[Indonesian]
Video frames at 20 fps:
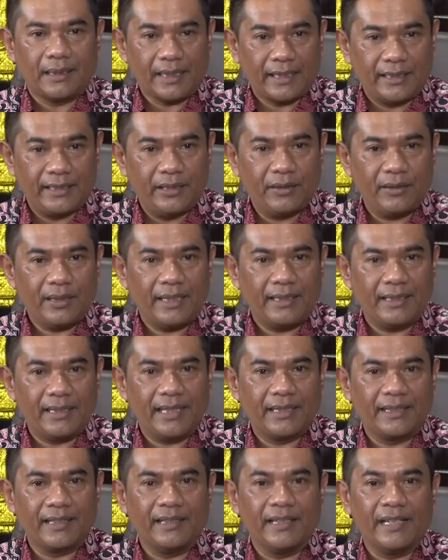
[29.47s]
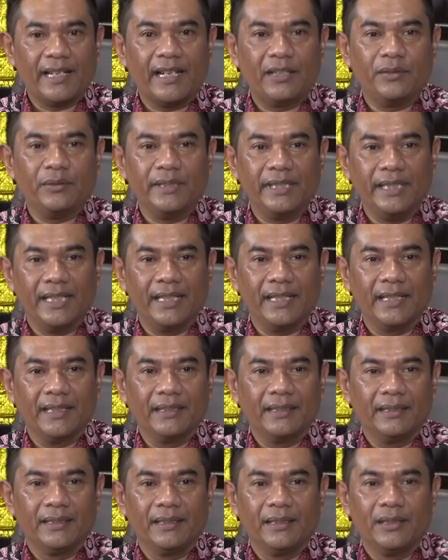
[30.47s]
Radio adalah jendela
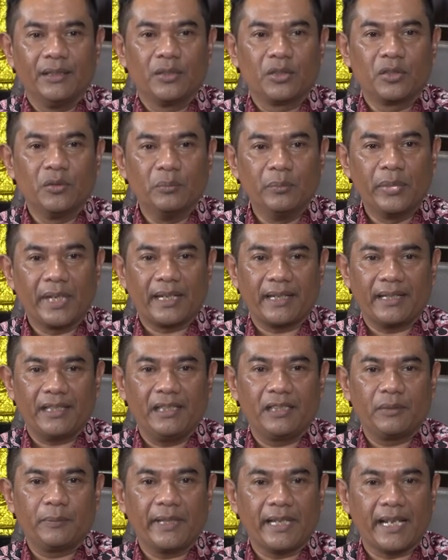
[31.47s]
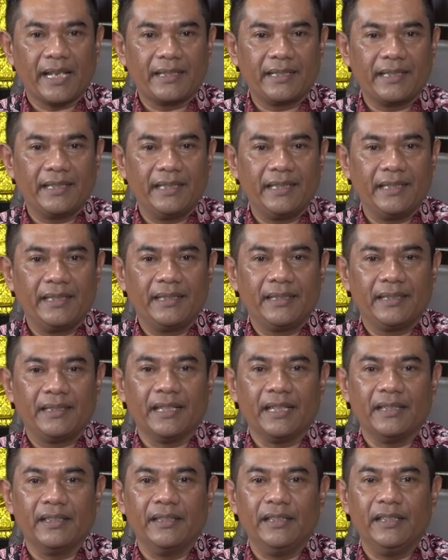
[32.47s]
dunia sumber inspirasi
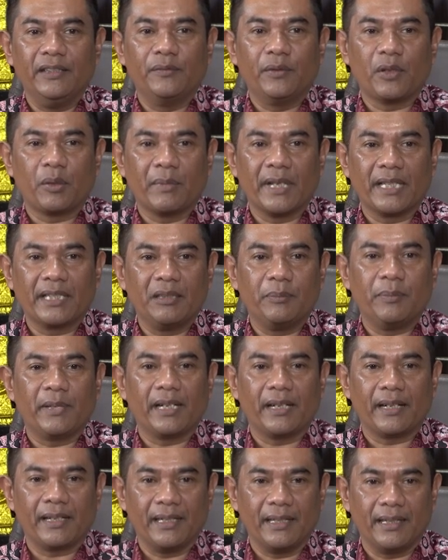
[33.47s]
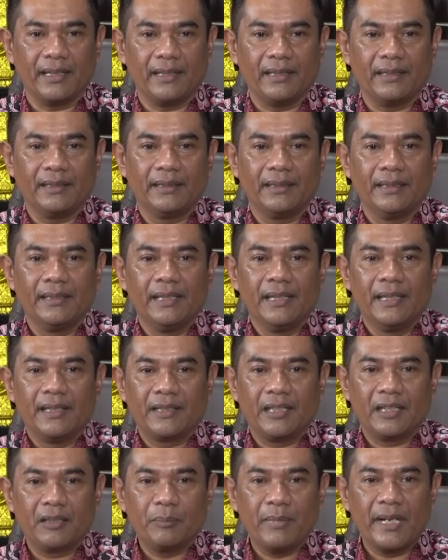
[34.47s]
dan informasi berharga.
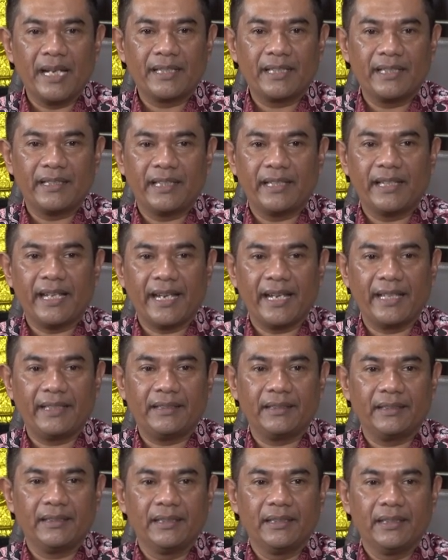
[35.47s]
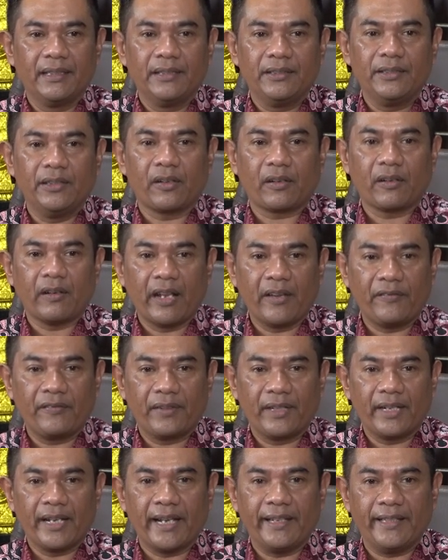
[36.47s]
Sigma City Guide, Your
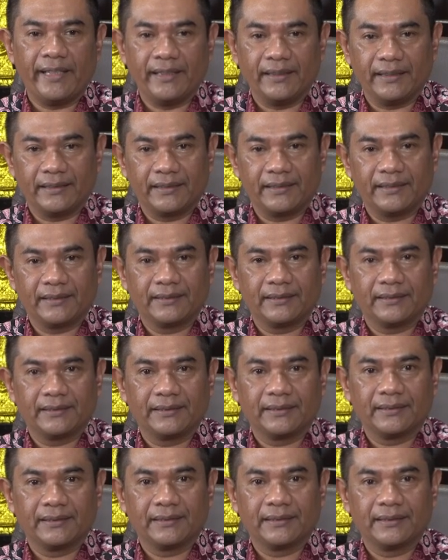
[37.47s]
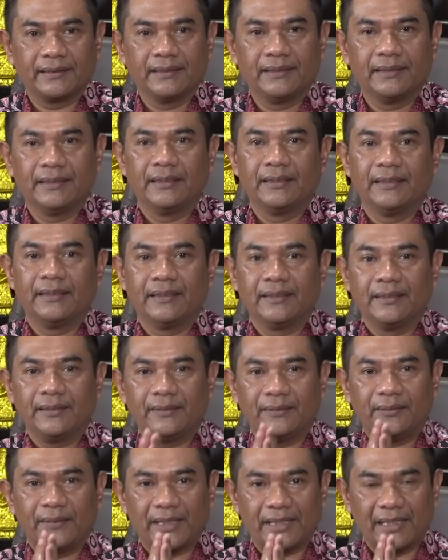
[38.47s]
Life Guidance.
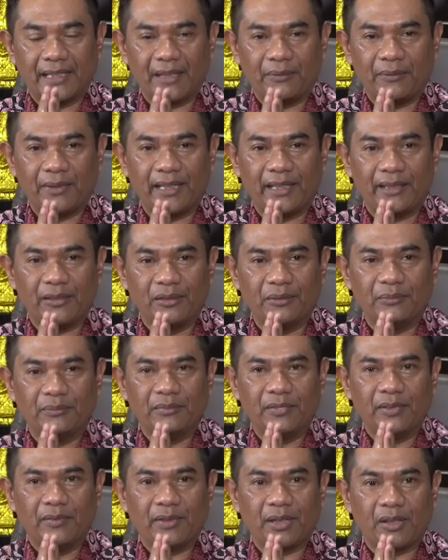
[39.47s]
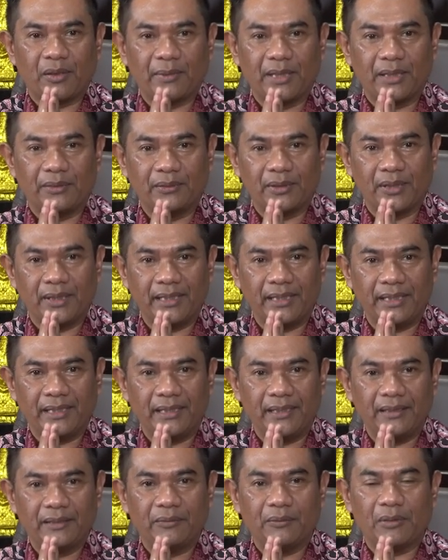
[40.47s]
Wassalamualaikum
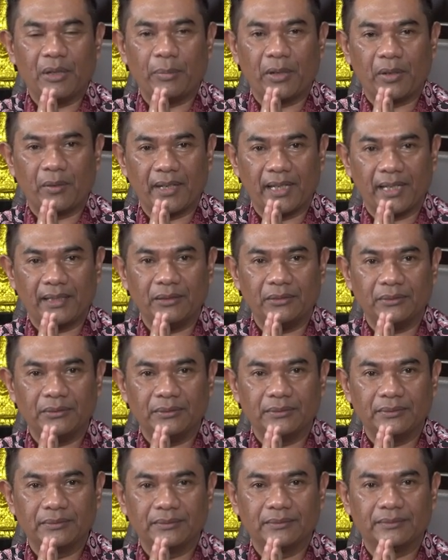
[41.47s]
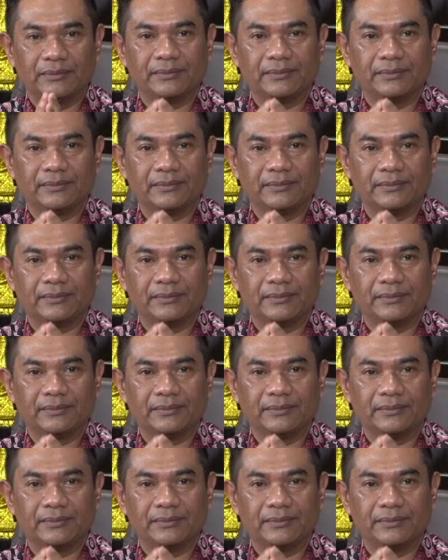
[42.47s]
warahmatullahi wabarakatuh.